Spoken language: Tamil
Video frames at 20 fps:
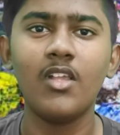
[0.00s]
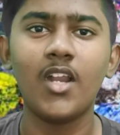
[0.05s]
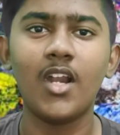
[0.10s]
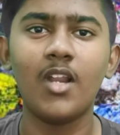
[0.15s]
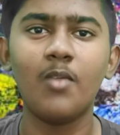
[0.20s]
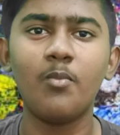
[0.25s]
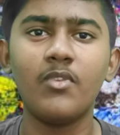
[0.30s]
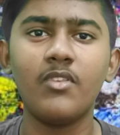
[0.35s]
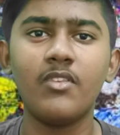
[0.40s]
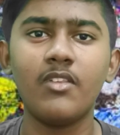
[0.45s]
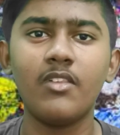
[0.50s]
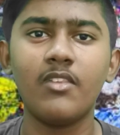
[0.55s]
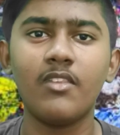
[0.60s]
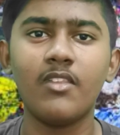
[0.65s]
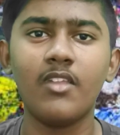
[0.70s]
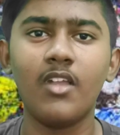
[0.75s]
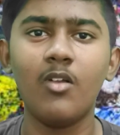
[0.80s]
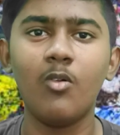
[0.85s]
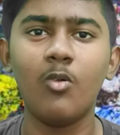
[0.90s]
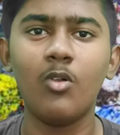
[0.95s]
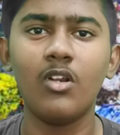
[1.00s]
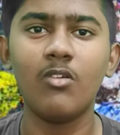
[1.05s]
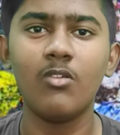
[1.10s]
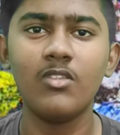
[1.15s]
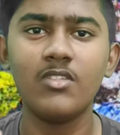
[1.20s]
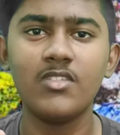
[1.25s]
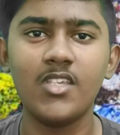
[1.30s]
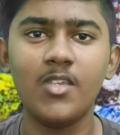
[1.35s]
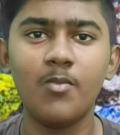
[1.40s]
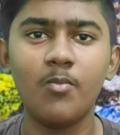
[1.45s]
கலர் பென்சில்ஸ் தான் வந்து
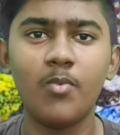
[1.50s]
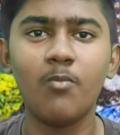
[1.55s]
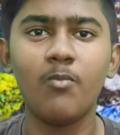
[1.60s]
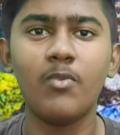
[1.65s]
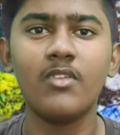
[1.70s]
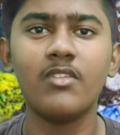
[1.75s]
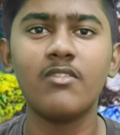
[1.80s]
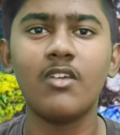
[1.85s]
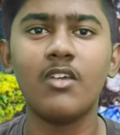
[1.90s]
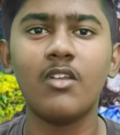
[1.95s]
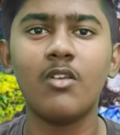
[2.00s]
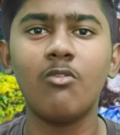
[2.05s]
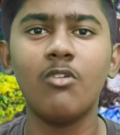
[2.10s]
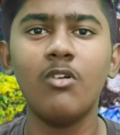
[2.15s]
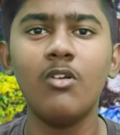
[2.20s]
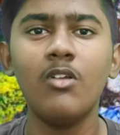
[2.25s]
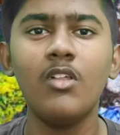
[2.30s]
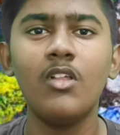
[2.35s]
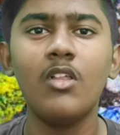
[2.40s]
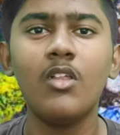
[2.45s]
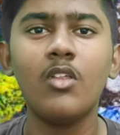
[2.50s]
சீப் அண்ட் பெஸ்ட்டாக இருக்கும்